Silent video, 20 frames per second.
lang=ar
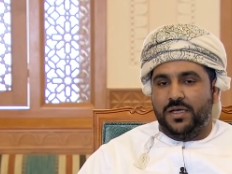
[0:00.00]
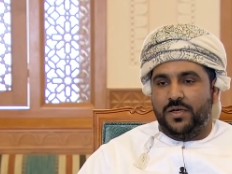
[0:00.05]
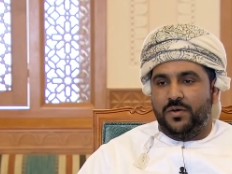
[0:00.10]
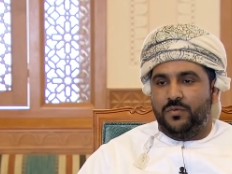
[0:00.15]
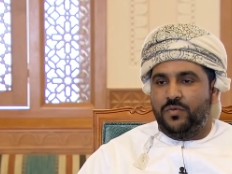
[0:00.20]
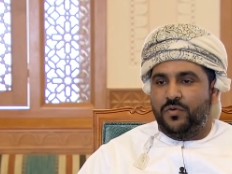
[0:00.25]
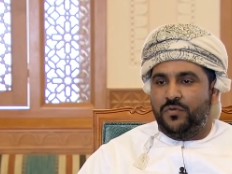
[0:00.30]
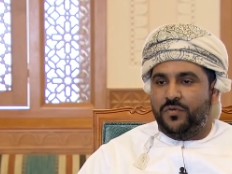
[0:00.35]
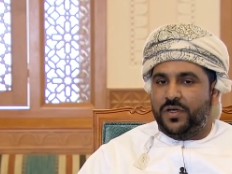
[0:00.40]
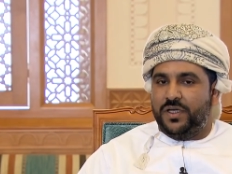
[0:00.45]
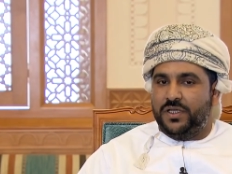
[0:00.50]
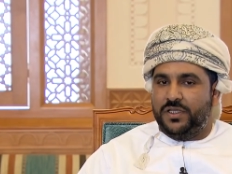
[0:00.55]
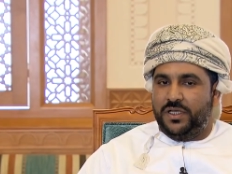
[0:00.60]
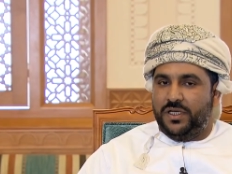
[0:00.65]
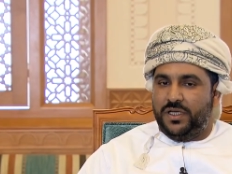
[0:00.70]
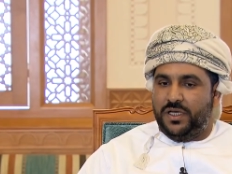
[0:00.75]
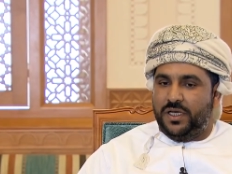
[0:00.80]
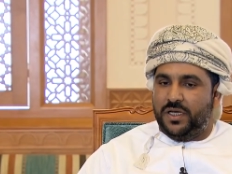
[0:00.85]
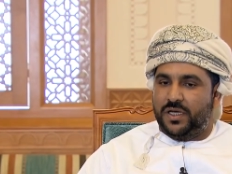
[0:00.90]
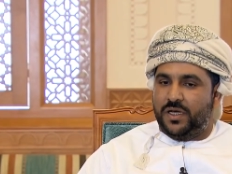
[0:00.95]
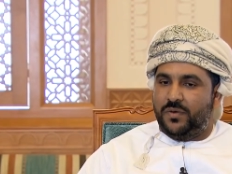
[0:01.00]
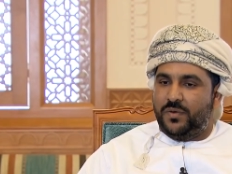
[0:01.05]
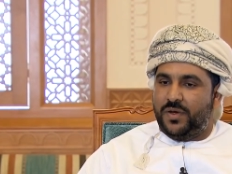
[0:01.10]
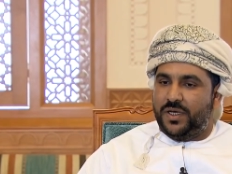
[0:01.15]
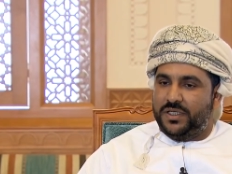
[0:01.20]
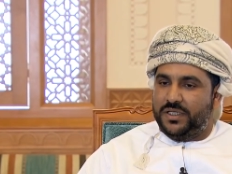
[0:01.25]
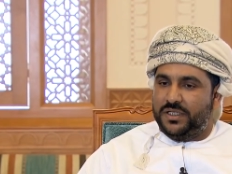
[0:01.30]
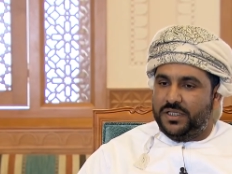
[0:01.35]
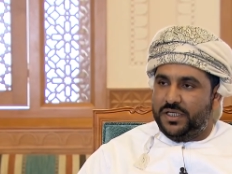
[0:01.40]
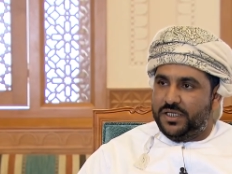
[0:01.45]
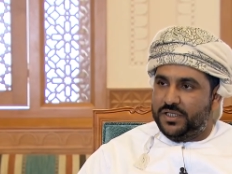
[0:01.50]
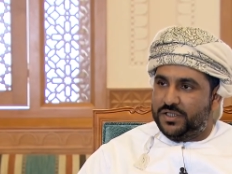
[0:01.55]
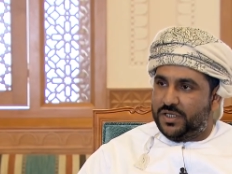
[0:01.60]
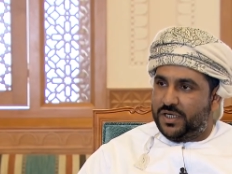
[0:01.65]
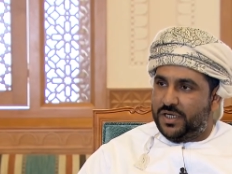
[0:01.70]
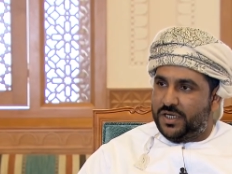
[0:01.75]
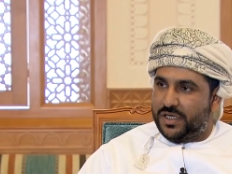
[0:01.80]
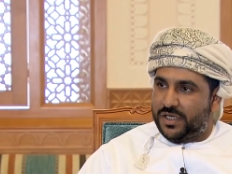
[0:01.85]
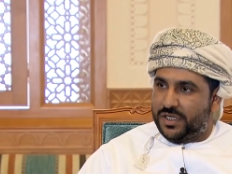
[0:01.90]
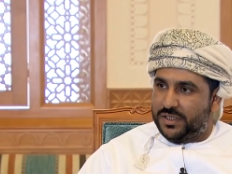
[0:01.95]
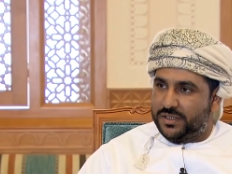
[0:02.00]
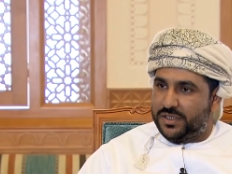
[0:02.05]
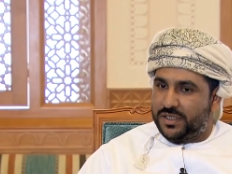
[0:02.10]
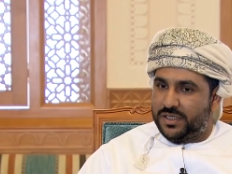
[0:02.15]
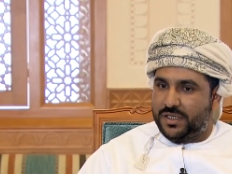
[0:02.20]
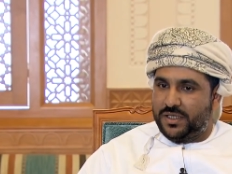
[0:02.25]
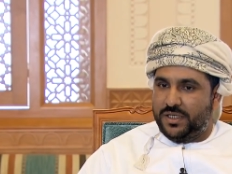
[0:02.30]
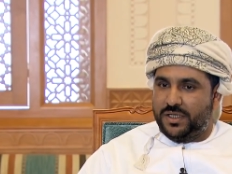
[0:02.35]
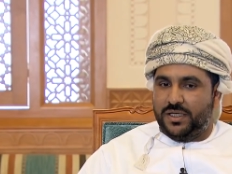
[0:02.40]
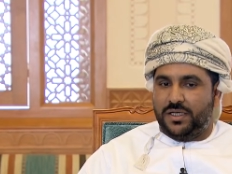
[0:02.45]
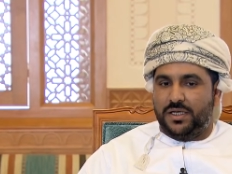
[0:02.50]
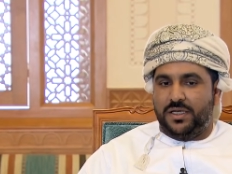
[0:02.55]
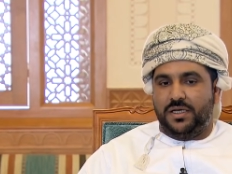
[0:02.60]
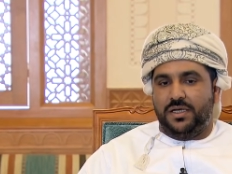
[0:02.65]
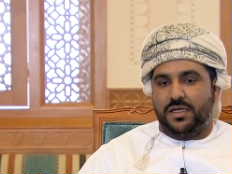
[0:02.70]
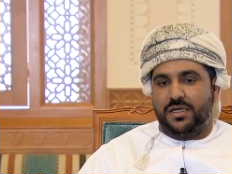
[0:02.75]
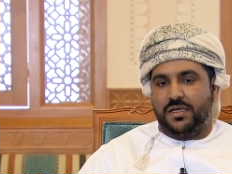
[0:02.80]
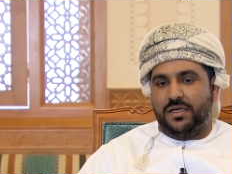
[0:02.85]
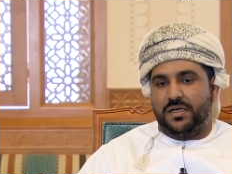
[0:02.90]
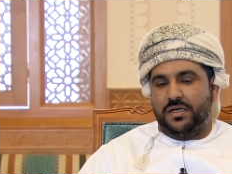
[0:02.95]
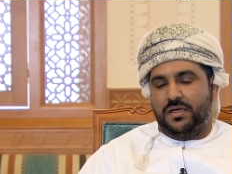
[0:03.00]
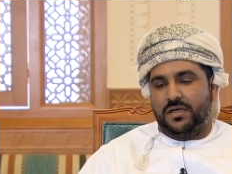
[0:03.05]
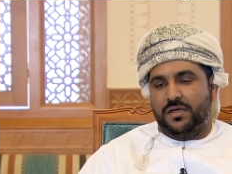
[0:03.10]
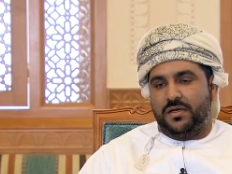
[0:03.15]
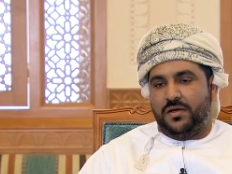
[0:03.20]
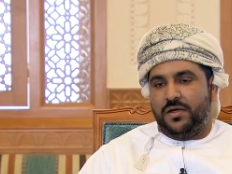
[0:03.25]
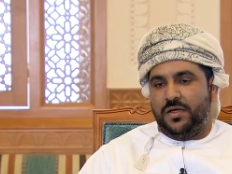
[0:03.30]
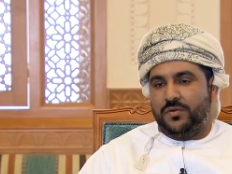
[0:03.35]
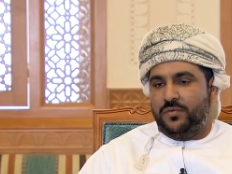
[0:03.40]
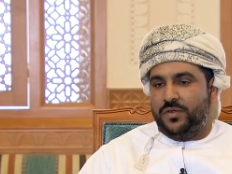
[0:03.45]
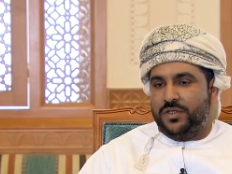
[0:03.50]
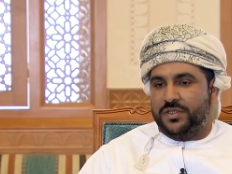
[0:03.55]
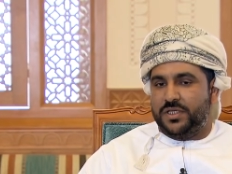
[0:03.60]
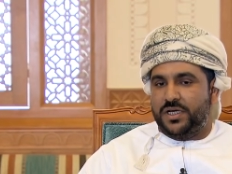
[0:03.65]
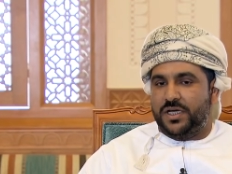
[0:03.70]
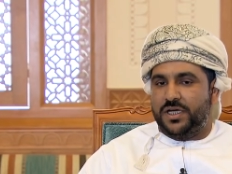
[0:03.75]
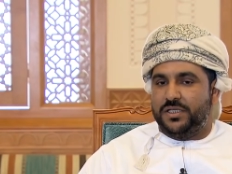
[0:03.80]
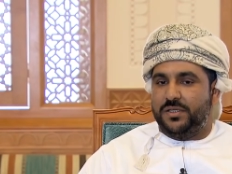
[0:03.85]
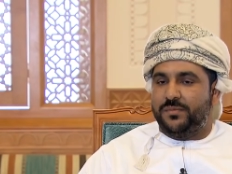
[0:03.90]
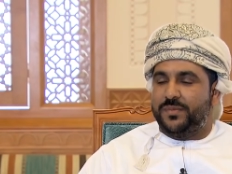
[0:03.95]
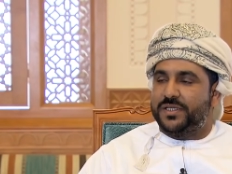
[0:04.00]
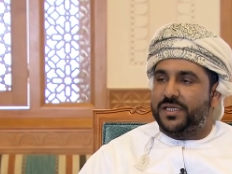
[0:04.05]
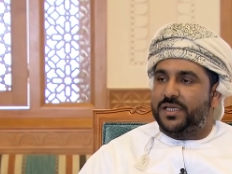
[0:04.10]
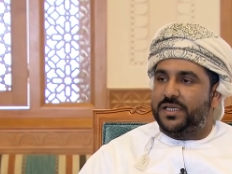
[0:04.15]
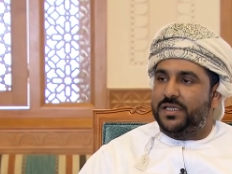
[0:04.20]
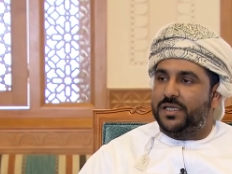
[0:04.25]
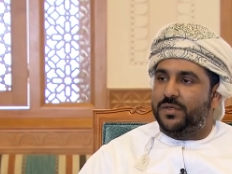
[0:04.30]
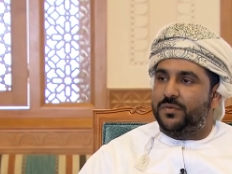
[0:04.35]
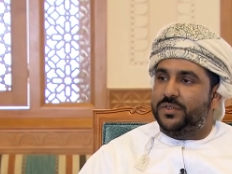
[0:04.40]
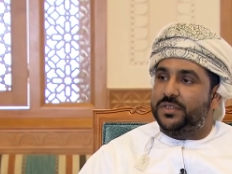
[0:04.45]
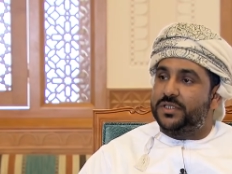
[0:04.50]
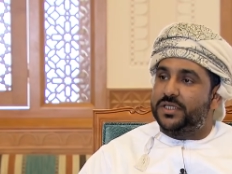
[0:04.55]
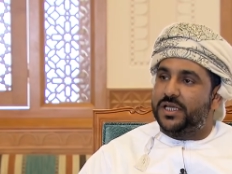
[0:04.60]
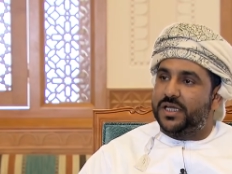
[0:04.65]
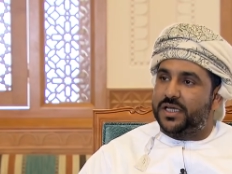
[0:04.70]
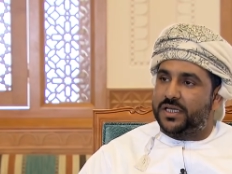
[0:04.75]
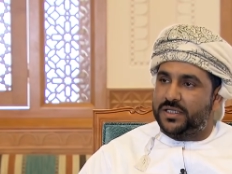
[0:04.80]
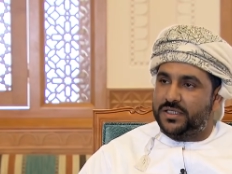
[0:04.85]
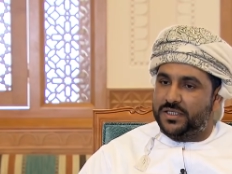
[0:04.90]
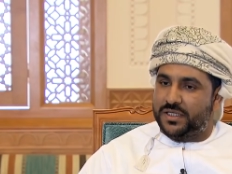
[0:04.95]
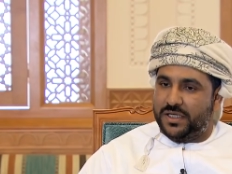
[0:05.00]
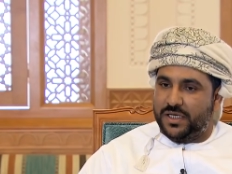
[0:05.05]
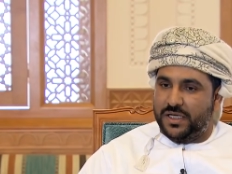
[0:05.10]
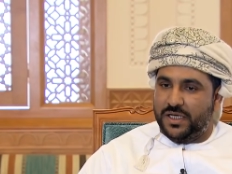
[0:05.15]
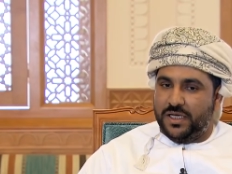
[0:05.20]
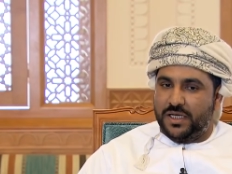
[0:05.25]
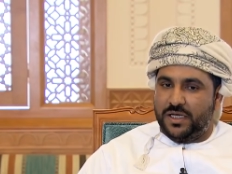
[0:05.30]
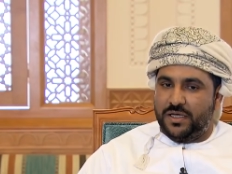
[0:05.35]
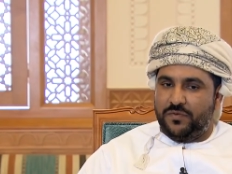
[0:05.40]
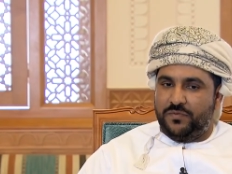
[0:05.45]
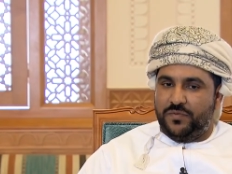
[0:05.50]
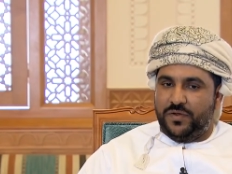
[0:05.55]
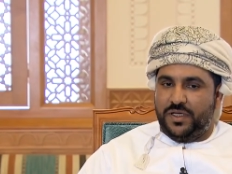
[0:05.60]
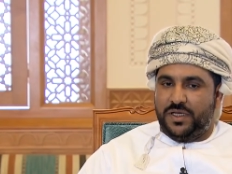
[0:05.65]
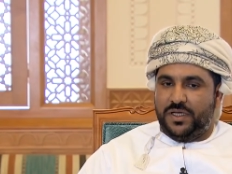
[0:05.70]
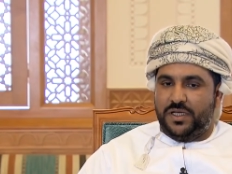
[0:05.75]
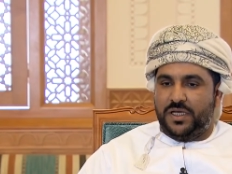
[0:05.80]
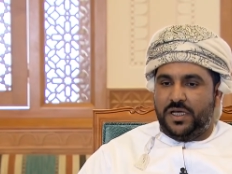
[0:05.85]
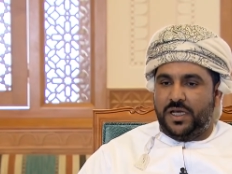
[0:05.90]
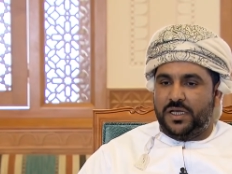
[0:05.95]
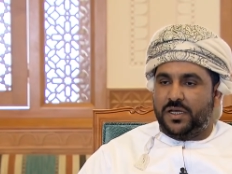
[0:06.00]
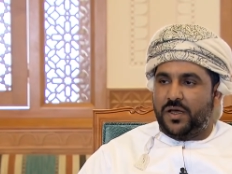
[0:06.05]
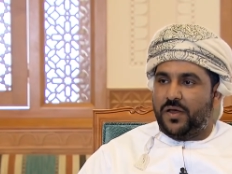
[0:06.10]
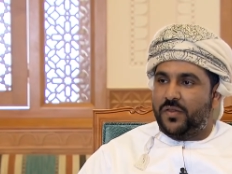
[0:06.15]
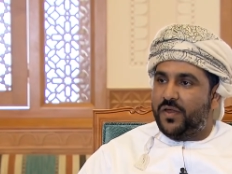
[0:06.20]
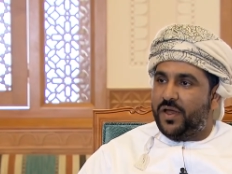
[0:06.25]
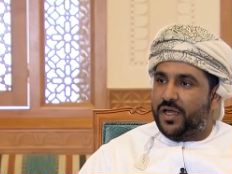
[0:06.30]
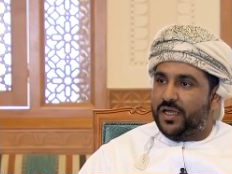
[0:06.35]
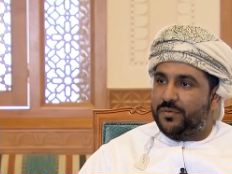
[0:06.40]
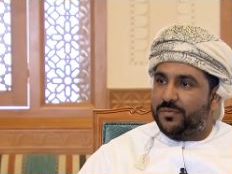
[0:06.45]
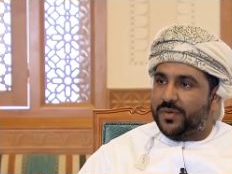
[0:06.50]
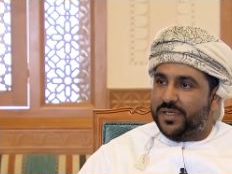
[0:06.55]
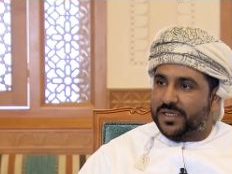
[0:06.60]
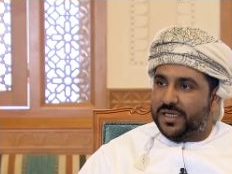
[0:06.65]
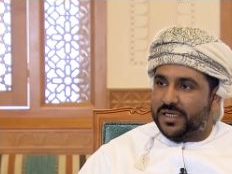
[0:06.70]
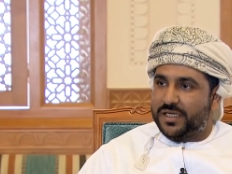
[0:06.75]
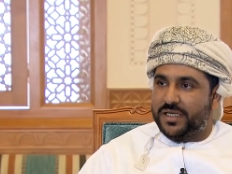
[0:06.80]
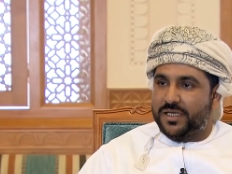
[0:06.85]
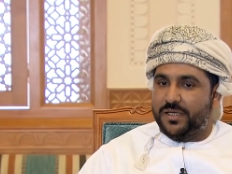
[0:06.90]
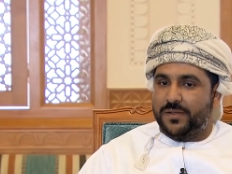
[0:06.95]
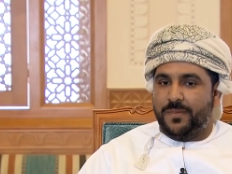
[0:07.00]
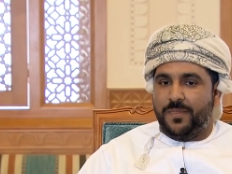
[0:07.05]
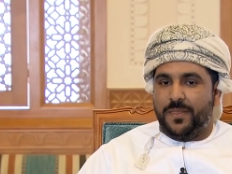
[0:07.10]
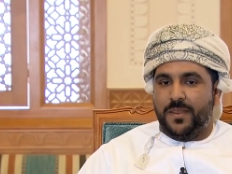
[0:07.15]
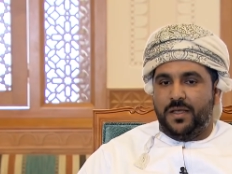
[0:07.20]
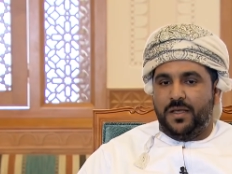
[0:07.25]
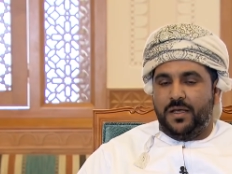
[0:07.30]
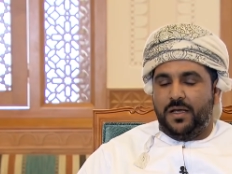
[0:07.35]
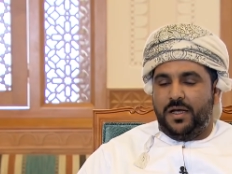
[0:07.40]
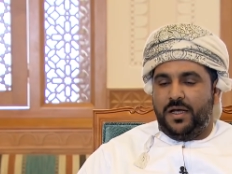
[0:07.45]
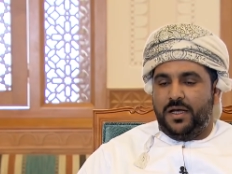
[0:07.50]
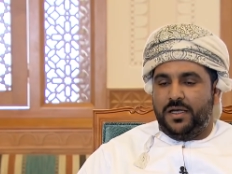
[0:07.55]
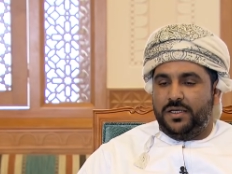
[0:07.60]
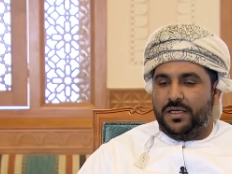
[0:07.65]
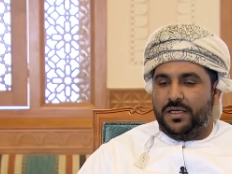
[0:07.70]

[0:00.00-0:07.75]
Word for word: وفقا لقوانين الإجراءات آه، قانون الإجراءات المدنية والتجارية في القضاء المدني على